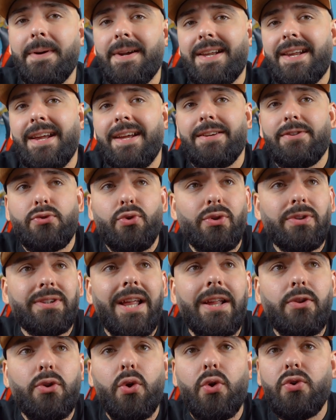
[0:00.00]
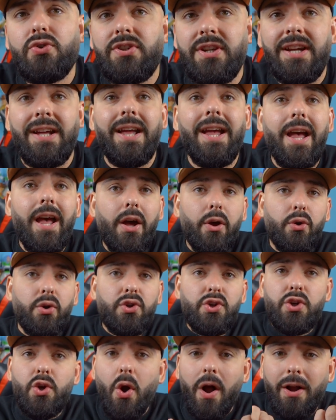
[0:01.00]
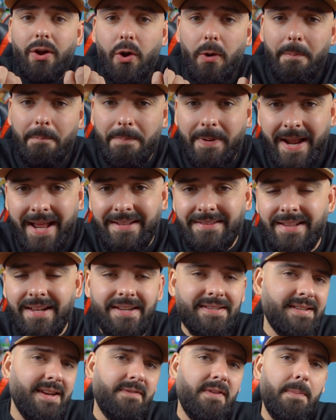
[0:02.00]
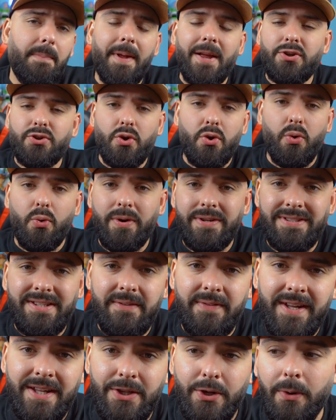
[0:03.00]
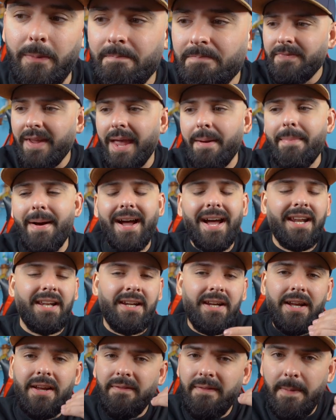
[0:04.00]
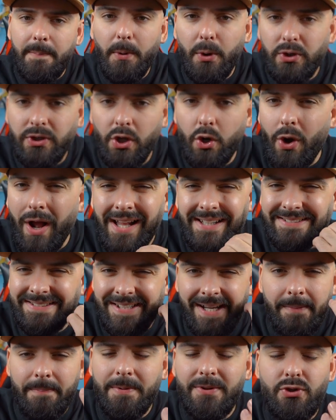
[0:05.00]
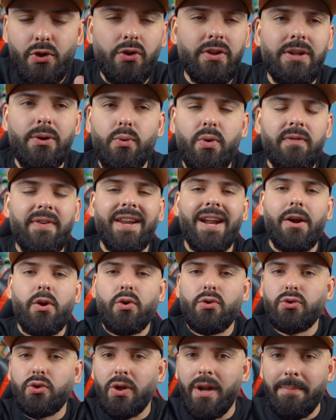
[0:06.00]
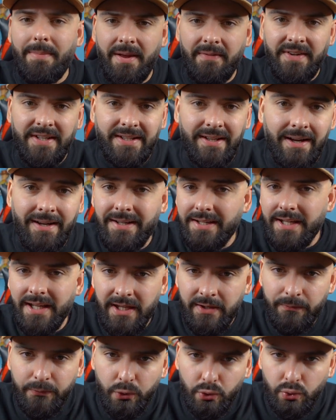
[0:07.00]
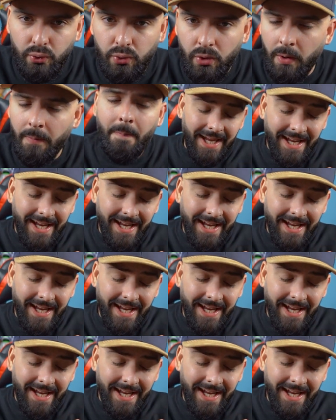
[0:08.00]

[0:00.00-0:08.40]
perché soltanto così riuscirò a comprendere se vi piacciono questi video e magari vi porterò altri episodi in cui vi racconto la mia vita in futuro.